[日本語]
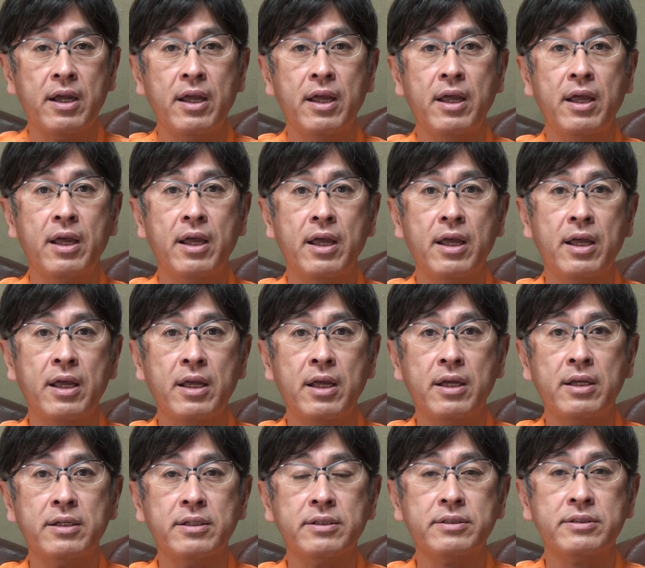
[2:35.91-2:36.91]
え
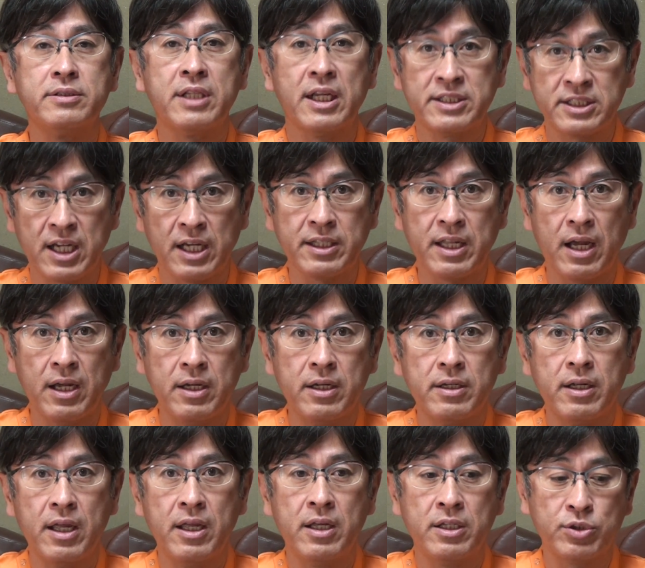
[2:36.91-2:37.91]
立ち方
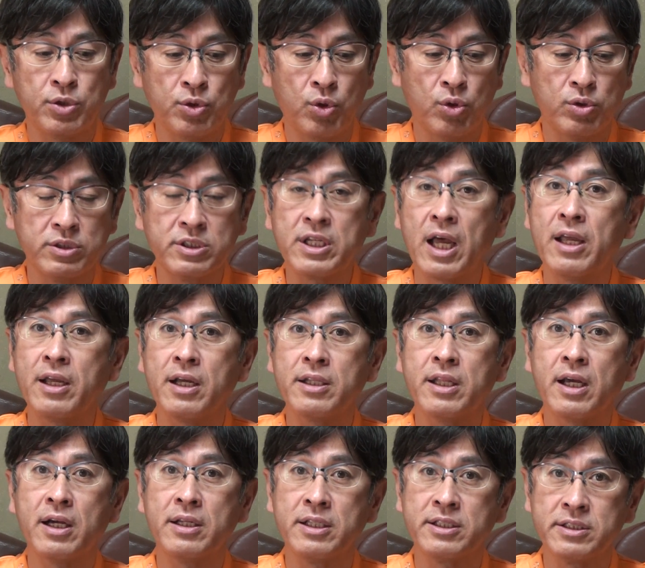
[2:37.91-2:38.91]
その使い
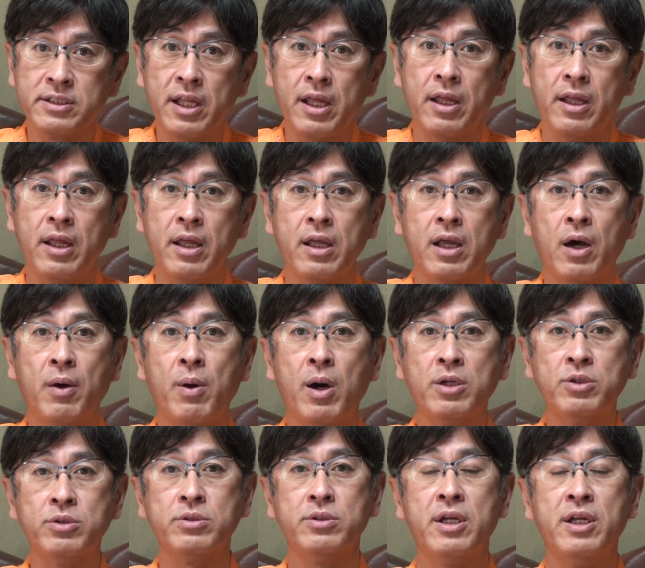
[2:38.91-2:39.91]
方がですね変
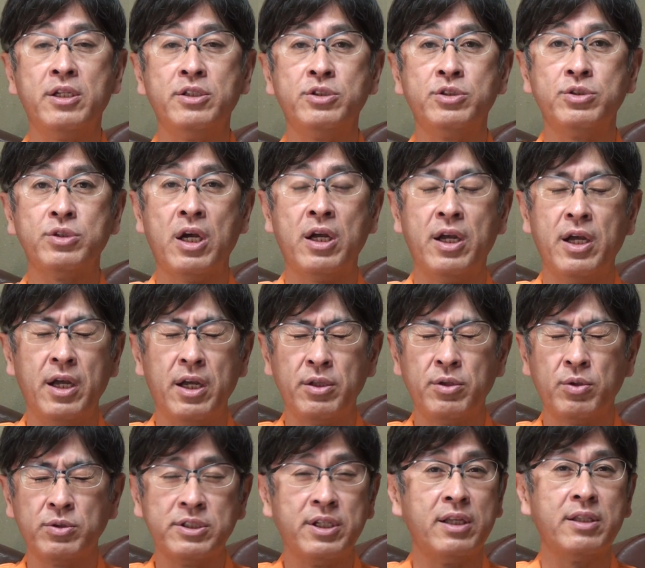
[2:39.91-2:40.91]
わる、ええ
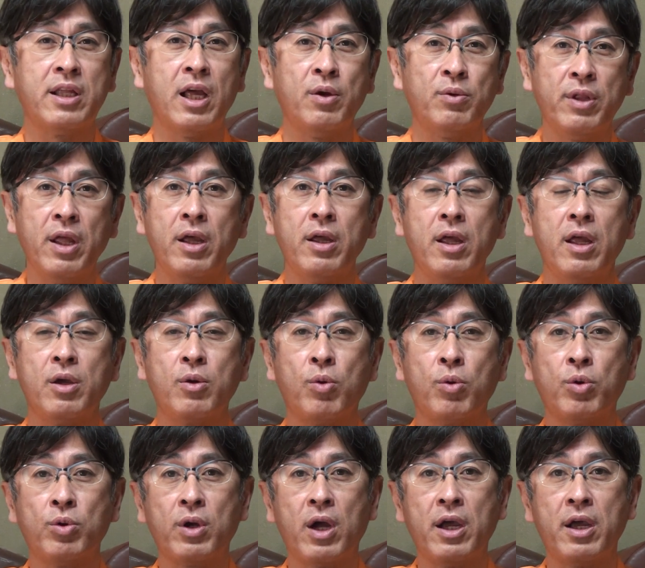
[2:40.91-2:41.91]
と生態をね
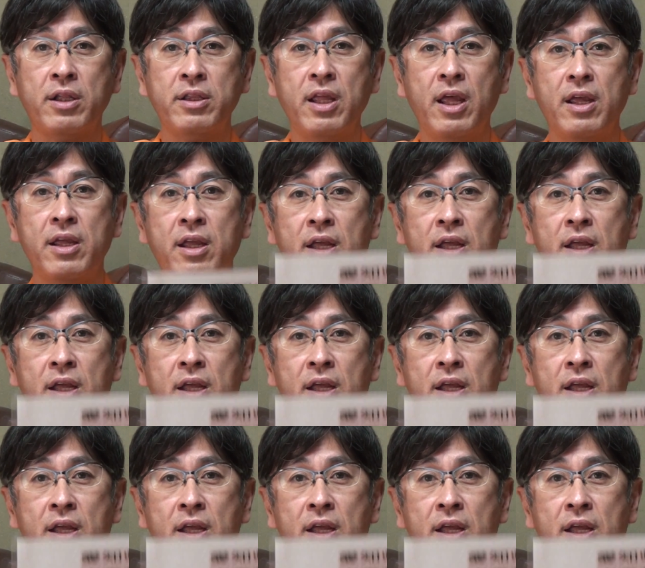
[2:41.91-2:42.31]
心がけて